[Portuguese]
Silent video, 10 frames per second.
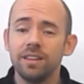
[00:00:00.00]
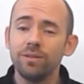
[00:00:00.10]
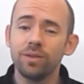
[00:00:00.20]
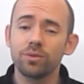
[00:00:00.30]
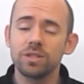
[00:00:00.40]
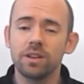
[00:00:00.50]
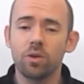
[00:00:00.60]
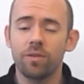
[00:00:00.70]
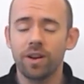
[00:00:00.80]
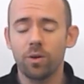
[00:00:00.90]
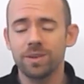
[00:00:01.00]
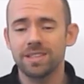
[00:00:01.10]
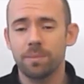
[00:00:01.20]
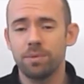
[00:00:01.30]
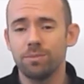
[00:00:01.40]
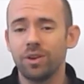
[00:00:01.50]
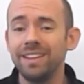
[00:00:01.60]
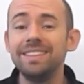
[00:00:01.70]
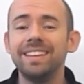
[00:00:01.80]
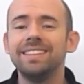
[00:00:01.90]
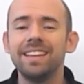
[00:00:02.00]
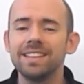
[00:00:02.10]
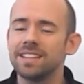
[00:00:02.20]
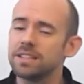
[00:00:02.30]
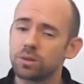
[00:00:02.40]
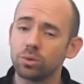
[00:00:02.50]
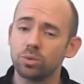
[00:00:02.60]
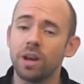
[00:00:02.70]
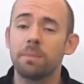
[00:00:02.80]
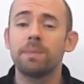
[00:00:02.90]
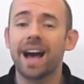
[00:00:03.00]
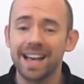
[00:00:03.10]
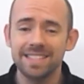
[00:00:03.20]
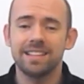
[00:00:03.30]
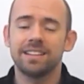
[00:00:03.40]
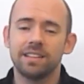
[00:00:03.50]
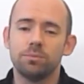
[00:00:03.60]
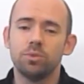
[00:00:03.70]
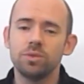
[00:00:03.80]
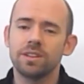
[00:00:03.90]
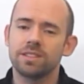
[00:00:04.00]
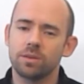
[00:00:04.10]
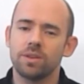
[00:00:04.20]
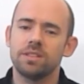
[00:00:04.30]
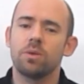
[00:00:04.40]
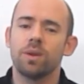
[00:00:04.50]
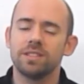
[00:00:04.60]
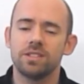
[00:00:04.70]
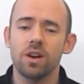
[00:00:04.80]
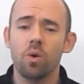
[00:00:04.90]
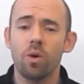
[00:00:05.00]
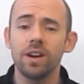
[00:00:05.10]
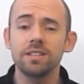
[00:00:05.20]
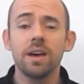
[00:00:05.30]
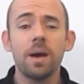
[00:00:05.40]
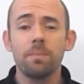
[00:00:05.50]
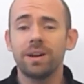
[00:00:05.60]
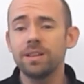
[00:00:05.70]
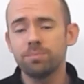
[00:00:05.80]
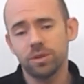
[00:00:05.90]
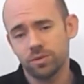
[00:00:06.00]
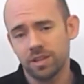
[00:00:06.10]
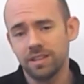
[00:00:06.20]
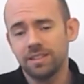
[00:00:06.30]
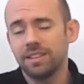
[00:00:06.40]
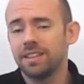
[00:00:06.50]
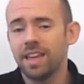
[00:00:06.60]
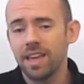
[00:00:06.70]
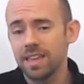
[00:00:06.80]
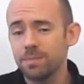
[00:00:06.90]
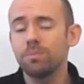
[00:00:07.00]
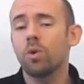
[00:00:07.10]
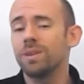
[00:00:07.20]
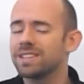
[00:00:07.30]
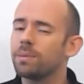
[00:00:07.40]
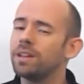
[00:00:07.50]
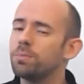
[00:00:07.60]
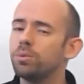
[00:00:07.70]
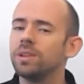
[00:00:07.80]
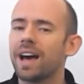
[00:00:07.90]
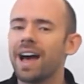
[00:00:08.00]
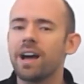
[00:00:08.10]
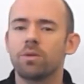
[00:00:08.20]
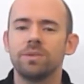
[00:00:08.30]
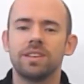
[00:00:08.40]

Enfim, você vai começar primeiro a entender essa estrutura básica da música, que são as sequências de acordes, para depois você entender e começar a manipular.